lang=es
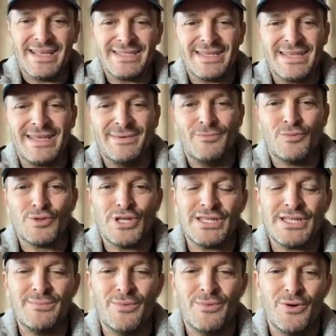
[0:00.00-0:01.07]
Hace
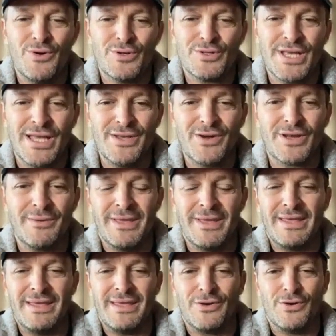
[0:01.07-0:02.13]
muchísimos años que me
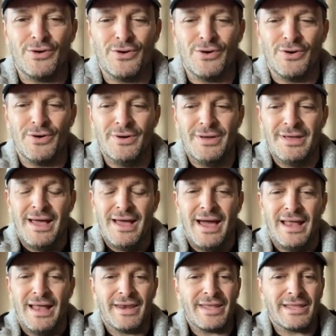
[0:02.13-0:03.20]
dedico
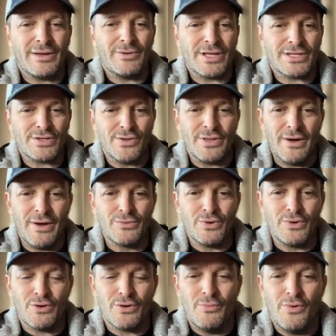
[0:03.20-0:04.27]
a la restauración de
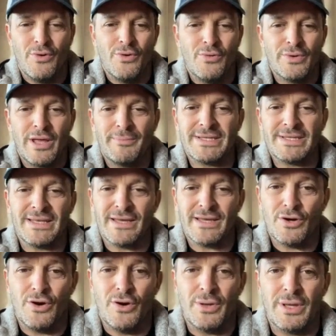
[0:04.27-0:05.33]
autos como una especie de
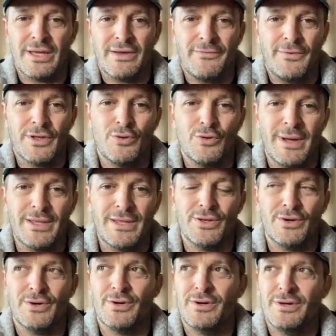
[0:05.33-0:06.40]
hobby que fue
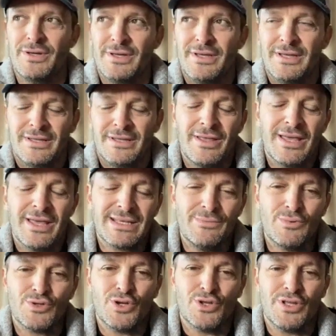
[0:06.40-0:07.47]
tomando desde hace
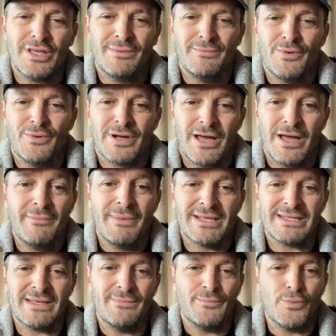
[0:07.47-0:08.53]
mucho tiempo cada vez
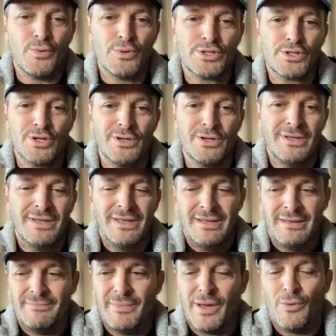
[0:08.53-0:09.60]
más impulso
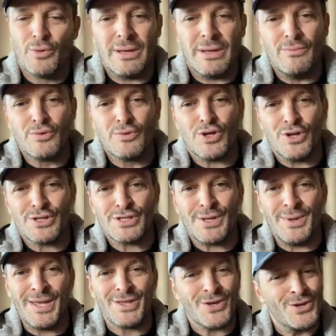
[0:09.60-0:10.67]
me gustan mucho los
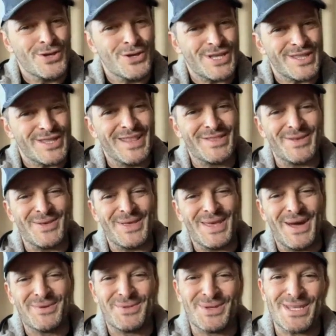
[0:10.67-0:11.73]
eventos. No sé tanto de
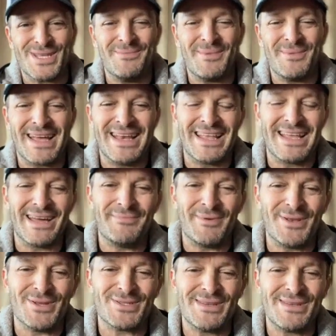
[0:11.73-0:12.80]
autos y de mecánicas,
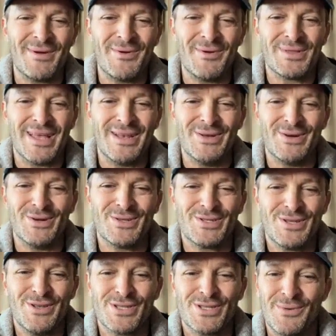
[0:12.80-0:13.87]
pero sí me gustan
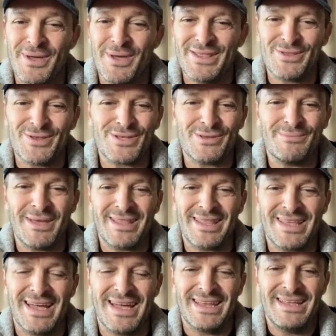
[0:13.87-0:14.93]
los, eventos,
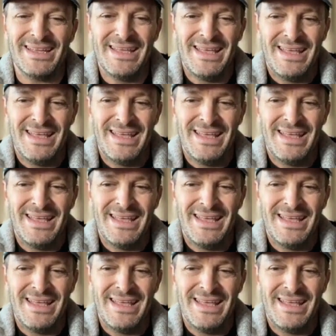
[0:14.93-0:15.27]
investigar.